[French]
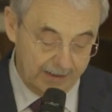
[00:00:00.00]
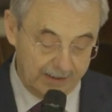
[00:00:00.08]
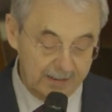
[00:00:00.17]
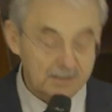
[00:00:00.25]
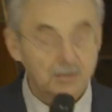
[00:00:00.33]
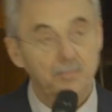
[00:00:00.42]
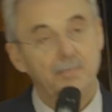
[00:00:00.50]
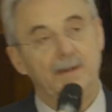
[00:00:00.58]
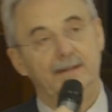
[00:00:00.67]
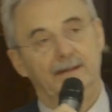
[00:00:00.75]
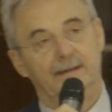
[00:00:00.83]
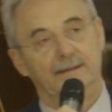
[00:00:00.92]
Reste
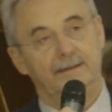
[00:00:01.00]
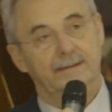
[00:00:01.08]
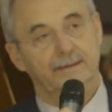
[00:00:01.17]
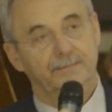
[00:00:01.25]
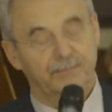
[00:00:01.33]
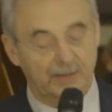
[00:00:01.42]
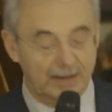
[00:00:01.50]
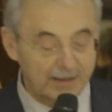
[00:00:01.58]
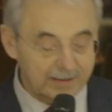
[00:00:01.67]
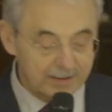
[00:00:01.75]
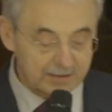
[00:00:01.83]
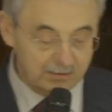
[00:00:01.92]
pendante la
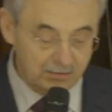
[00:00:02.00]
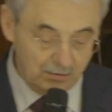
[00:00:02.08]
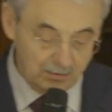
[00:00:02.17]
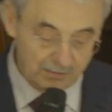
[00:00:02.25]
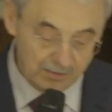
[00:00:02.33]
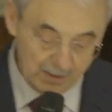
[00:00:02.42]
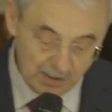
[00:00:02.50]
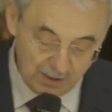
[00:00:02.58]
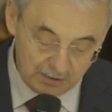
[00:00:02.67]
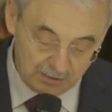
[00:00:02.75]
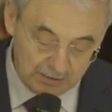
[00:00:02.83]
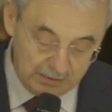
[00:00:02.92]
question
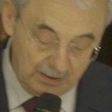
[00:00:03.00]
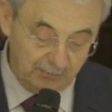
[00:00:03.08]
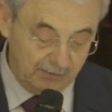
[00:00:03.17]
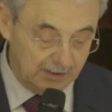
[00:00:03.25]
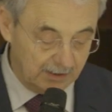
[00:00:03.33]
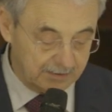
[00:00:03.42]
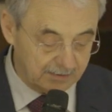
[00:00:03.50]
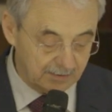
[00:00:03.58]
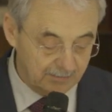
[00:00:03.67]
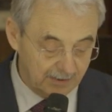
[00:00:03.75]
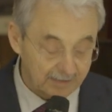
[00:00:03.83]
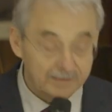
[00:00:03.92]
des
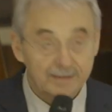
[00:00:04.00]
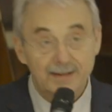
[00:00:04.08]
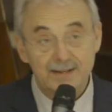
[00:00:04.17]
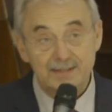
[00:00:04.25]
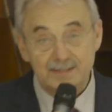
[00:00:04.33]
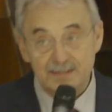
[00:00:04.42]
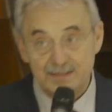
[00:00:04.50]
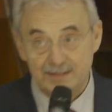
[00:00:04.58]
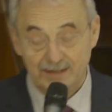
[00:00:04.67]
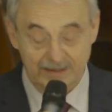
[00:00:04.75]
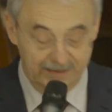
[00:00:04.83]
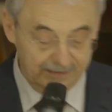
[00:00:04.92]
financements
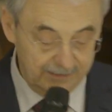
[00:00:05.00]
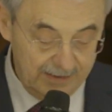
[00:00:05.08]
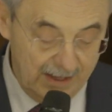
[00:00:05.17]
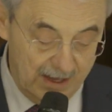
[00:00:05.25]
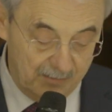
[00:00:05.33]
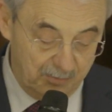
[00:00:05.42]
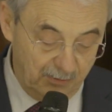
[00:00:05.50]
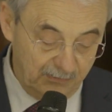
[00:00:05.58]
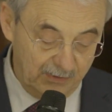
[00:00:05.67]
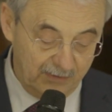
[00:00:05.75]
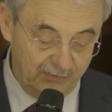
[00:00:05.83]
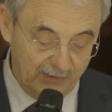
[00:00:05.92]
nécessaires pour
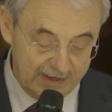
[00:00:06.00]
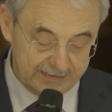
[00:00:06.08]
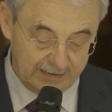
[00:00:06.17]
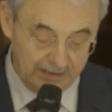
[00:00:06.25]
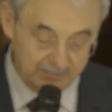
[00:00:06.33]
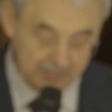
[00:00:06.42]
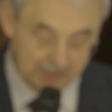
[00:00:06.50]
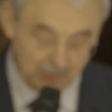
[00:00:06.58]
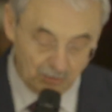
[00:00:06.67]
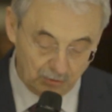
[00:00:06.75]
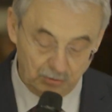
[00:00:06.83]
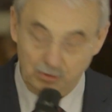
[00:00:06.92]
faire face à
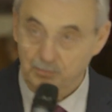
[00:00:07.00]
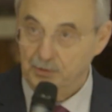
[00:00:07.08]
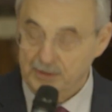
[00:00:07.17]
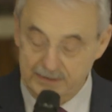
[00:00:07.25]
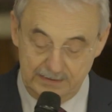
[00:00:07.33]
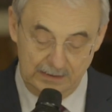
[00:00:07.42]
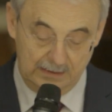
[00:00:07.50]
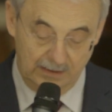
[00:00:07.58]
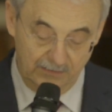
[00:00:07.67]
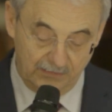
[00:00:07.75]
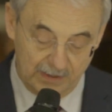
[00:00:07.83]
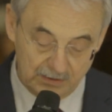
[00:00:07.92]
l'ambition d'une politique
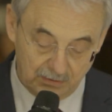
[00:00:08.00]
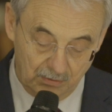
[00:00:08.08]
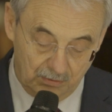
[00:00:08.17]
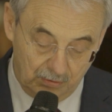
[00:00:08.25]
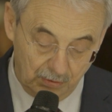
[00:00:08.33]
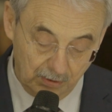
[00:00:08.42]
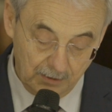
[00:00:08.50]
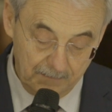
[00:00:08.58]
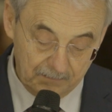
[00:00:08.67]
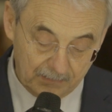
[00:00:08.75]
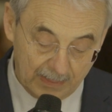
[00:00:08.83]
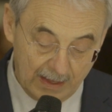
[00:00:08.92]
d'infrastructure
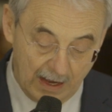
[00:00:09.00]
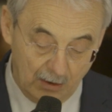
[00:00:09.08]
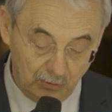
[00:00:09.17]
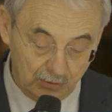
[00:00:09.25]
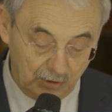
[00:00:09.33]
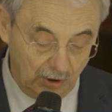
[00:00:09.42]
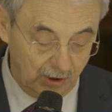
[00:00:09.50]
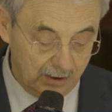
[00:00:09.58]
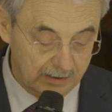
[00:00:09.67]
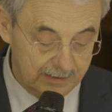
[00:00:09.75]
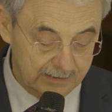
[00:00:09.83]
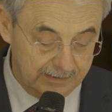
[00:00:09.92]
à
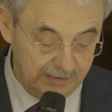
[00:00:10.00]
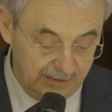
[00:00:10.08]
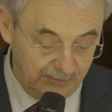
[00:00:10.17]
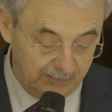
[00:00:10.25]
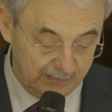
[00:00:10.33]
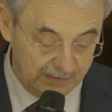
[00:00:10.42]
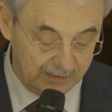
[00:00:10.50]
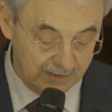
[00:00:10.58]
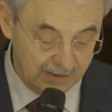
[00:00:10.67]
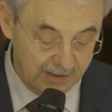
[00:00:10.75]
hauteur des défis.